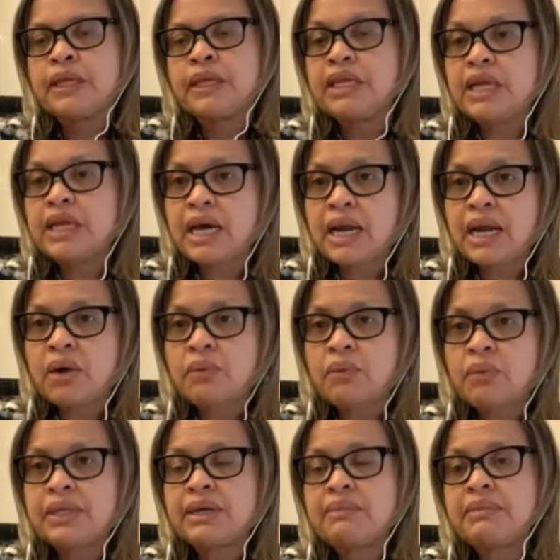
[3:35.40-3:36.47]

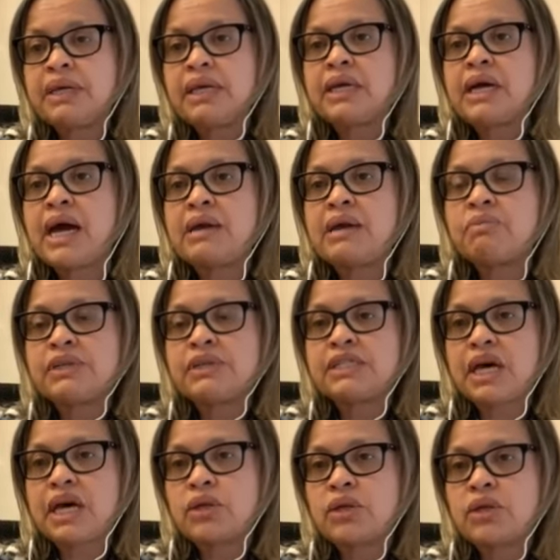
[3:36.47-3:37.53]
Nicaragua también ha
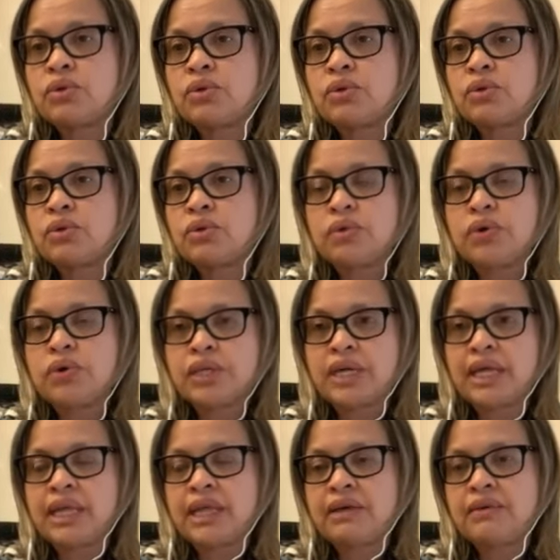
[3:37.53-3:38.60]
empezado su
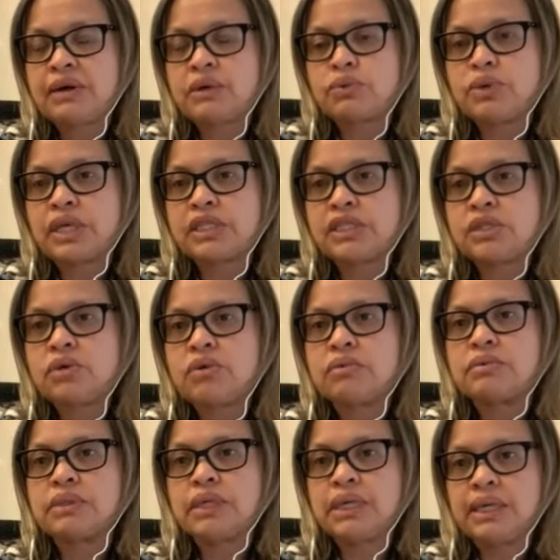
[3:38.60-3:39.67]
jornada de
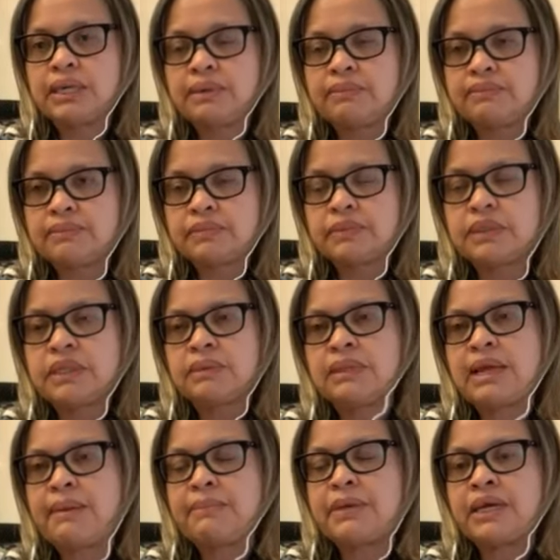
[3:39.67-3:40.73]
vacunación eh,
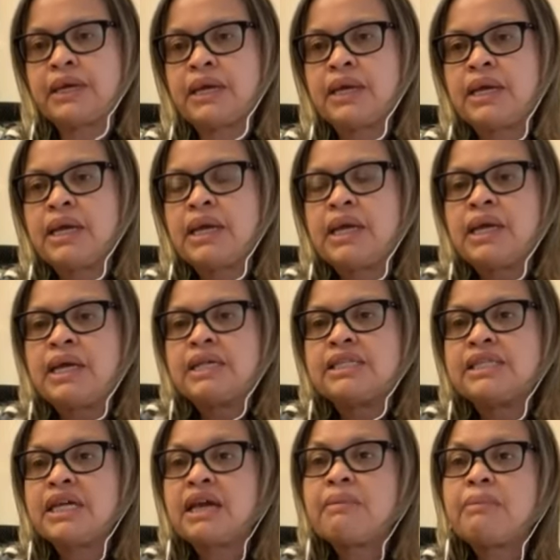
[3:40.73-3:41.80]
también.
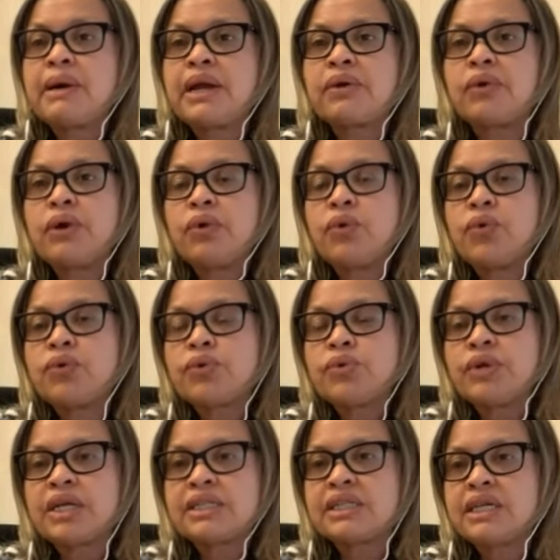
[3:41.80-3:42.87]
Sin embargo,
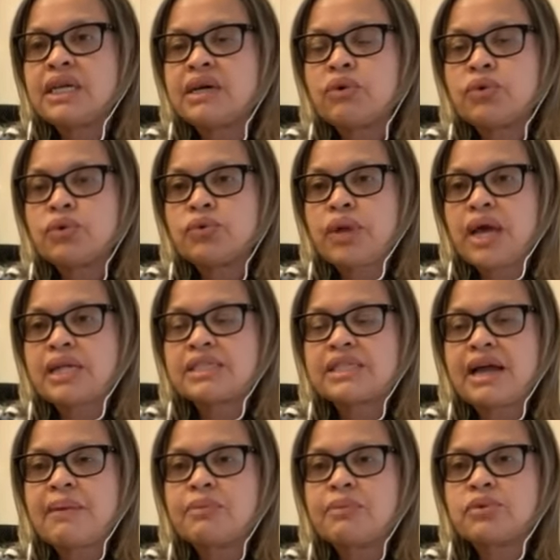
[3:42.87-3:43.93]
Honduras, en Honduras
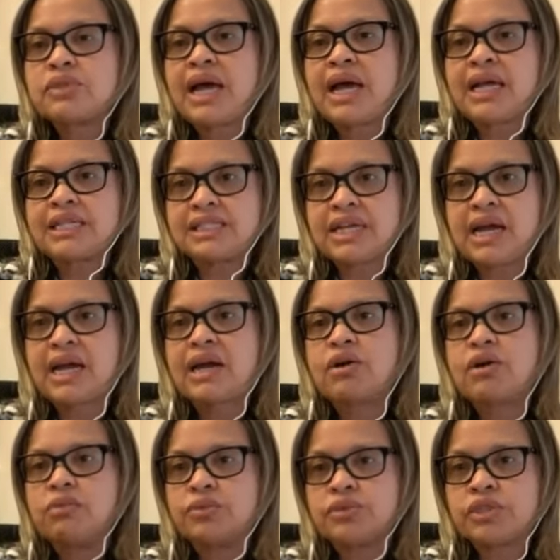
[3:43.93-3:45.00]
estamos a la saga,
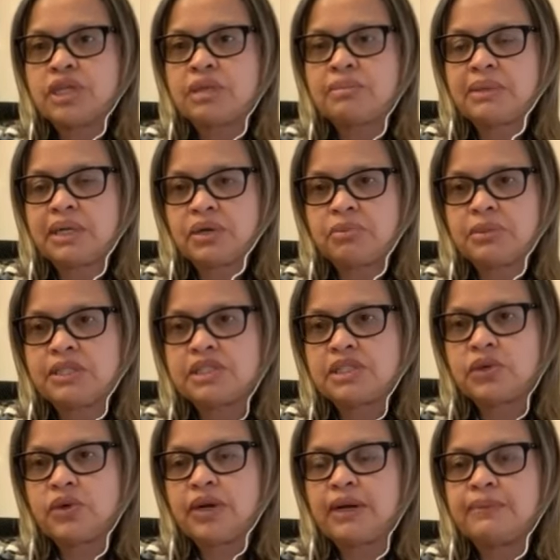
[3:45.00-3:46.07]
como usted bien lo
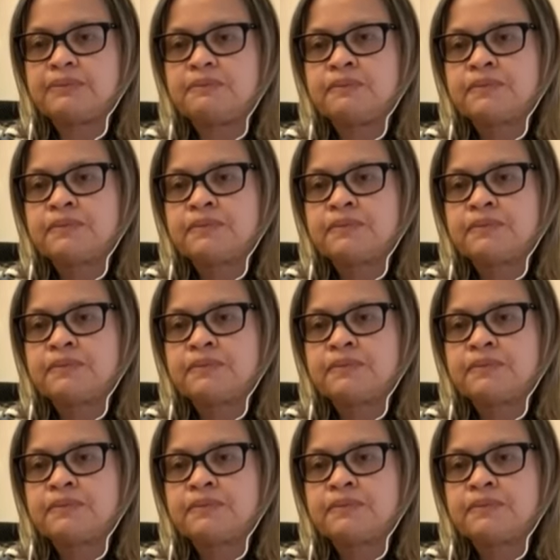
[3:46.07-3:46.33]
menciona.